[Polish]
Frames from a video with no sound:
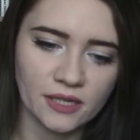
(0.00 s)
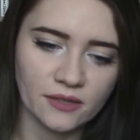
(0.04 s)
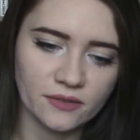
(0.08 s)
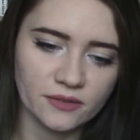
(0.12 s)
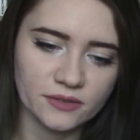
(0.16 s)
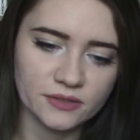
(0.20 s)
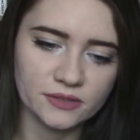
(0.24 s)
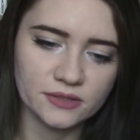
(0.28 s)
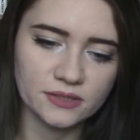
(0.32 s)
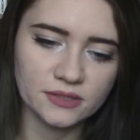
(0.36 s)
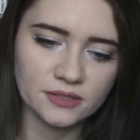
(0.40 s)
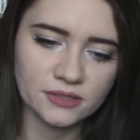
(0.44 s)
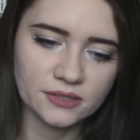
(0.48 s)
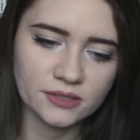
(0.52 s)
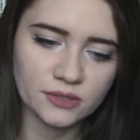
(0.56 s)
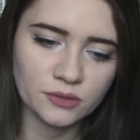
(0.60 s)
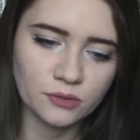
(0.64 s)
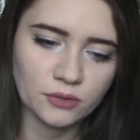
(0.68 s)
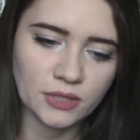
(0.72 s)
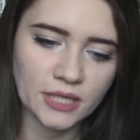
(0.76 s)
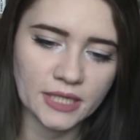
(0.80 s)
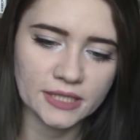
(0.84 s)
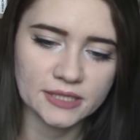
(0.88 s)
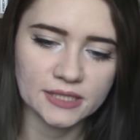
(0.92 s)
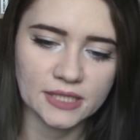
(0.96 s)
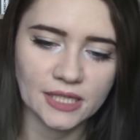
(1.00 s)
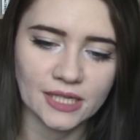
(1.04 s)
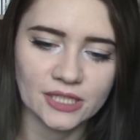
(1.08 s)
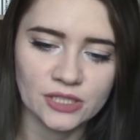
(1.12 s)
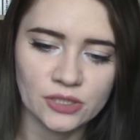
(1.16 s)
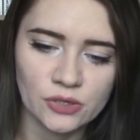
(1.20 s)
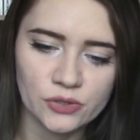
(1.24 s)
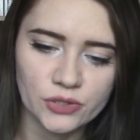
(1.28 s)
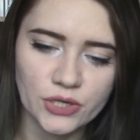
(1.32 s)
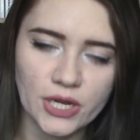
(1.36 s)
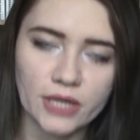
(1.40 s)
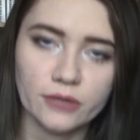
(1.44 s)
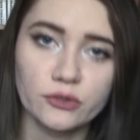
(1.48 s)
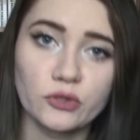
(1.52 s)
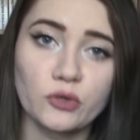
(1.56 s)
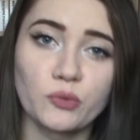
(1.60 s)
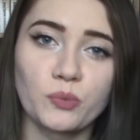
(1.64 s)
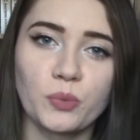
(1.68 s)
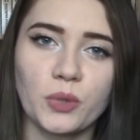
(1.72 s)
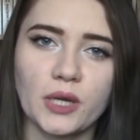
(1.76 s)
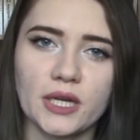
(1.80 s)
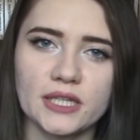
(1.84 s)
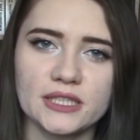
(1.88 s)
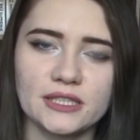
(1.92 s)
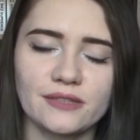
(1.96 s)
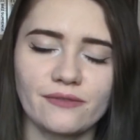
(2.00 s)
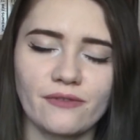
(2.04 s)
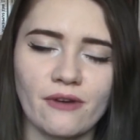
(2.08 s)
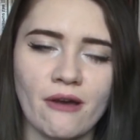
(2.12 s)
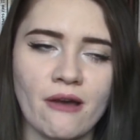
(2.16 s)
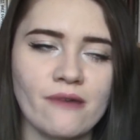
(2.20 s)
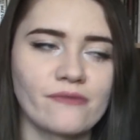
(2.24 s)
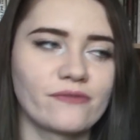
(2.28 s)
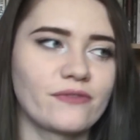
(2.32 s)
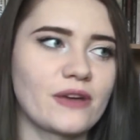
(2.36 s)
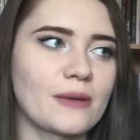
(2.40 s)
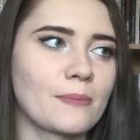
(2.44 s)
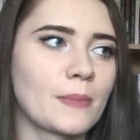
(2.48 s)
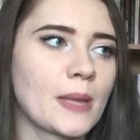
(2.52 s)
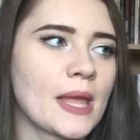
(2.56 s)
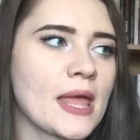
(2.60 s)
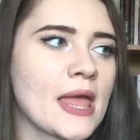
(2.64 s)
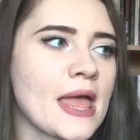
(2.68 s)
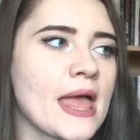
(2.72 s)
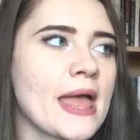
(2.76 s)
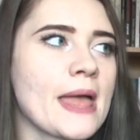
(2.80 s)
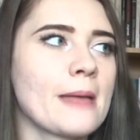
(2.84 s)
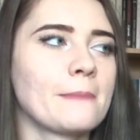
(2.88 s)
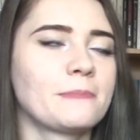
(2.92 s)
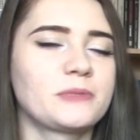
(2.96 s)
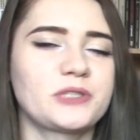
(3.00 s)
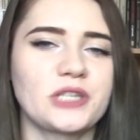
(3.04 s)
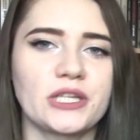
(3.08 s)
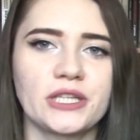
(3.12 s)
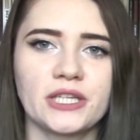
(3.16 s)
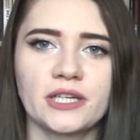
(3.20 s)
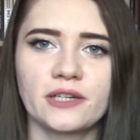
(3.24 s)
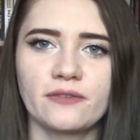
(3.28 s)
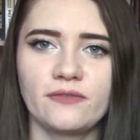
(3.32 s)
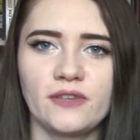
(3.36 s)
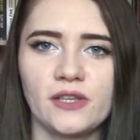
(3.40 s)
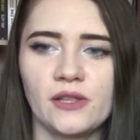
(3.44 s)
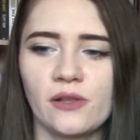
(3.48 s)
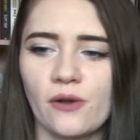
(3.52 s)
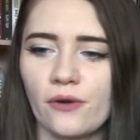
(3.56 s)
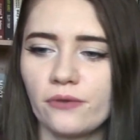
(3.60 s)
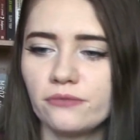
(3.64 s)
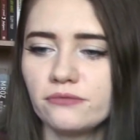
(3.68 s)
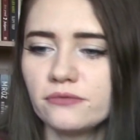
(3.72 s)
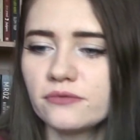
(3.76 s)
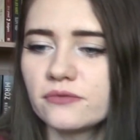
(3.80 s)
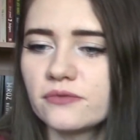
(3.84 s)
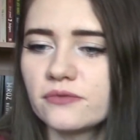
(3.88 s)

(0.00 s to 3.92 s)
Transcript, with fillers: e, z której jest ta książka, którą pokazywałam Wam przed chwilą,